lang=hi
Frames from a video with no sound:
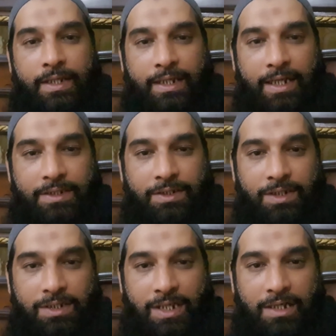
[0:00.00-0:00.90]
कि कराची
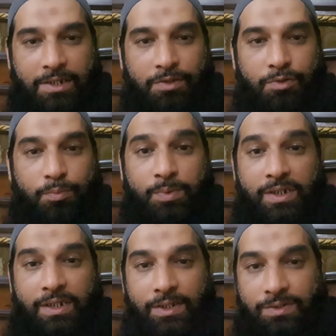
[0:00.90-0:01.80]
के शेल्टर होम
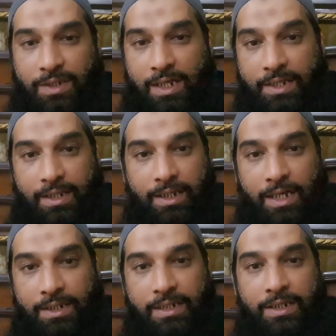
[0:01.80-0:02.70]
की किस तरह
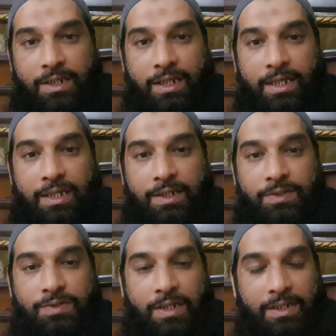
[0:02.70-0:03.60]
निगरानी करनी है
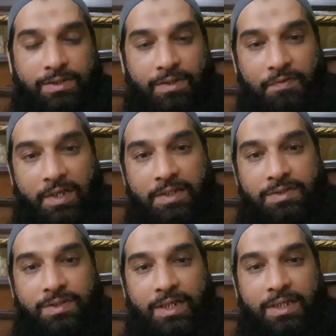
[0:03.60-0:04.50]
किस तरह
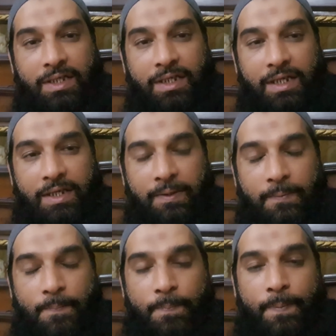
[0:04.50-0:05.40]
सर्वेलेंस रखनी है
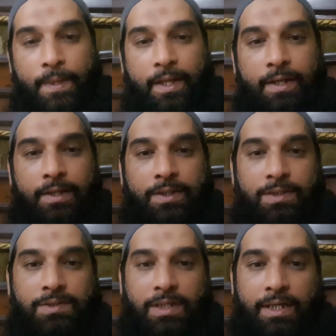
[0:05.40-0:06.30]

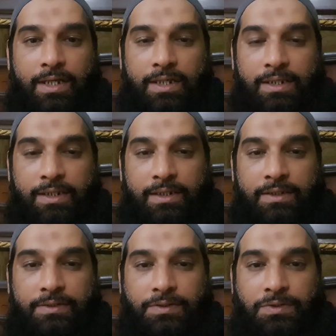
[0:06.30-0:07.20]
किस
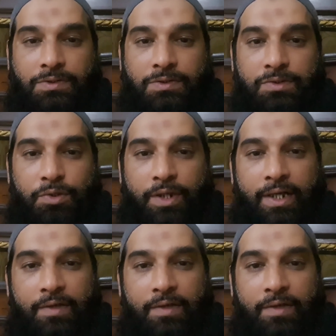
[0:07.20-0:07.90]
तरह जो